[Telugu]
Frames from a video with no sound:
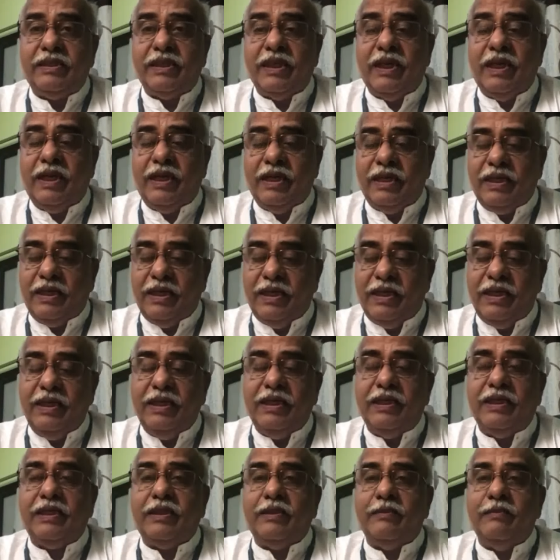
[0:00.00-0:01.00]
చాలా
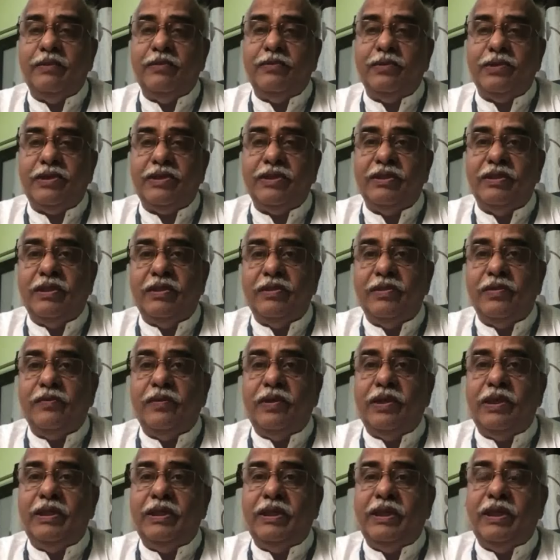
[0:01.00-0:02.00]
కాలం క్రితమే వచ్చింది
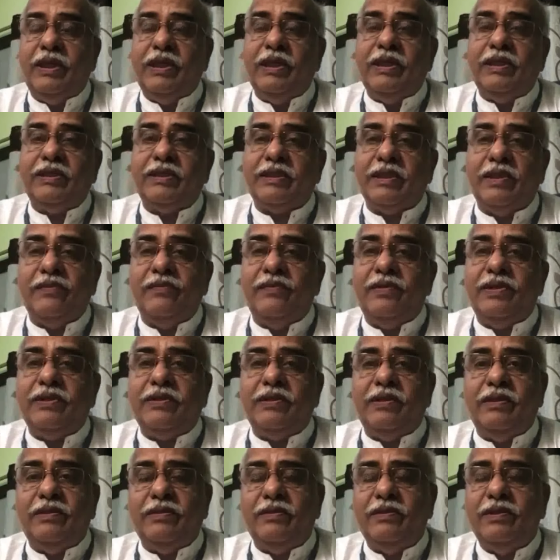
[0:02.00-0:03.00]
అందువల్లనే ఆయన
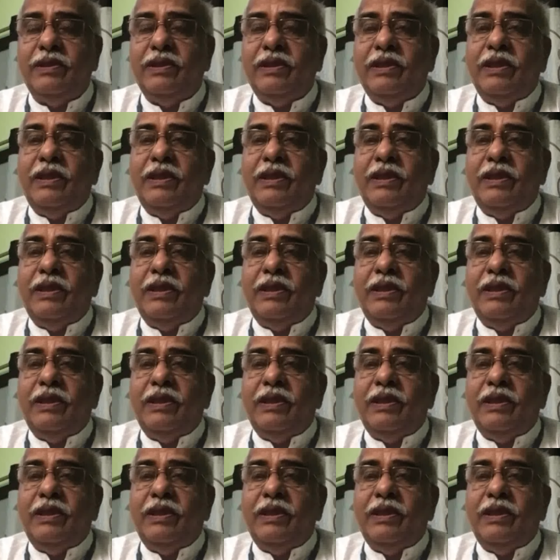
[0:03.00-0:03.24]
సర్వీసులను